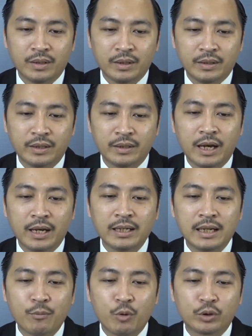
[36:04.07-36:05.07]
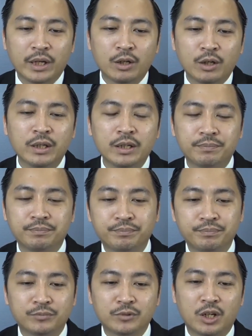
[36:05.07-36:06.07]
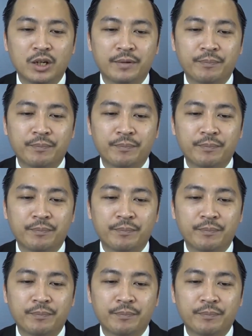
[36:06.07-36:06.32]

thì đây là một cái công thức rồi